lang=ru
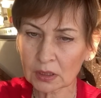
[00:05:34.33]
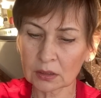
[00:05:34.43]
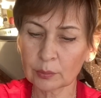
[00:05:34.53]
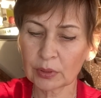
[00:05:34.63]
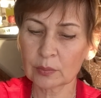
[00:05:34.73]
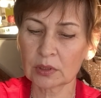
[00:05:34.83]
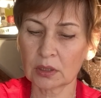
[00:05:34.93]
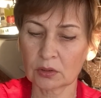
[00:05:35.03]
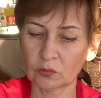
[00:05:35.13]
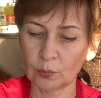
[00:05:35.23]
она прям
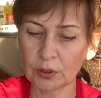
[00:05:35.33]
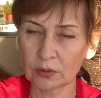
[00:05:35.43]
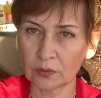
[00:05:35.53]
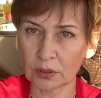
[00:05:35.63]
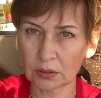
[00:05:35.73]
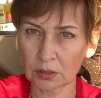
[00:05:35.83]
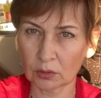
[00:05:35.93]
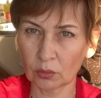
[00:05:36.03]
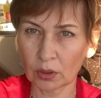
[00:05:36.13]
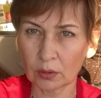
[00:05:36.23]
сразу впитывается,
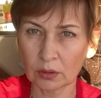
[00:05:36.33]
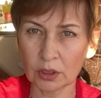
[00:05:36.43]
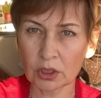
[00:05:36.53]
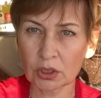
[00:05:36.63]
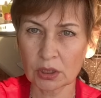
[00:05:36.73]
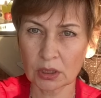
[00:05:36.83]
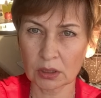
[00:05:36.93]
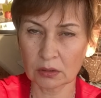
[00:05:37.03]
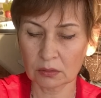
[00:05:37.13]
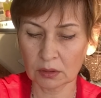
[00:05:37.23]
руки
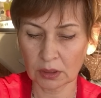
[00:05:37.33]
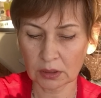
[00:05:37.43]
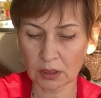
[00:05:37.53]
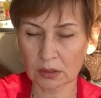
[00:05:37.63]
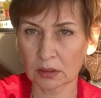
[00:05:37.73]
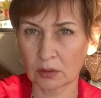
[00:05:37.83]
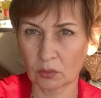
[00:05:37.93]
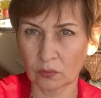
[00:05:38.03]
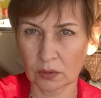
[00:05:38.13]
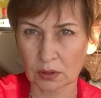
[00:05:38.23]
нежные, гладкие
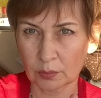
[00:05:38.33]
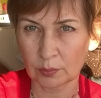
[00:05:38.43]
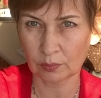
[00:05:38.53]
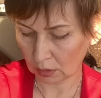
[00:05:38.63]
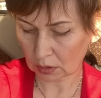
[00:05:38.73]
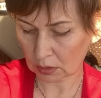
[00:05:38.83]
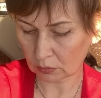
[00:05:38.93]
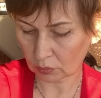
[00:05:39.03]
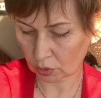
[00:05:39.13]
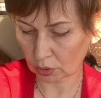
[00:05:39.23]
становятся. Если
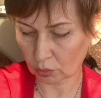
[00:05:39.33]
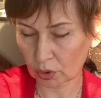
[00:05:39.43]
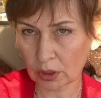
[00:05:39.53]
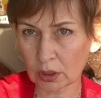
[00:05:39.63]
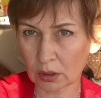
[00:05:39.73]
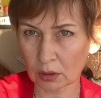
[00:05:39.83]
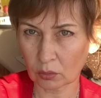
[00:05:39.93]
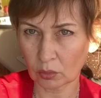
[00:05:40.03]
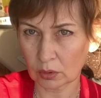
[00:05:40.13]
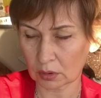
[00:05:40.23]
вот шелушение
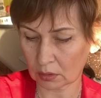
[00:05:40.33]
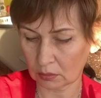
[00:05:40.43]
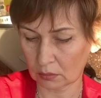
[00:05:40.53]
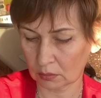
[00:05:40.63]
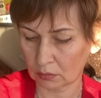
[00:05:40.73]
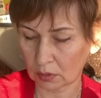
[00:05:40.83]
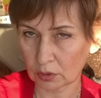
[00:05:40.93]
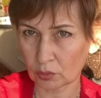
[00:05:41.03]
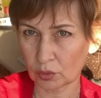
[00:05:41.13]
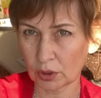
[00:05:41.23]
какое-то,
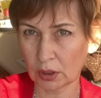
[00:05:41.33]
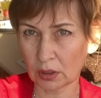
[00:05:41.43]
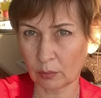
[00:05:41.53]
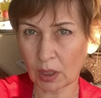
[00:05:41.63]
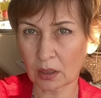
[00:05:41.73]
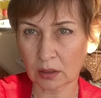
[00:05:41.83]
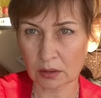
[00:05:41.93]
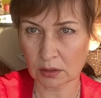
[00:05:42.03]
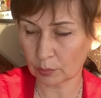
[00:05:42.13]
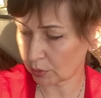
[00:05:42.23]
ощущение мягкости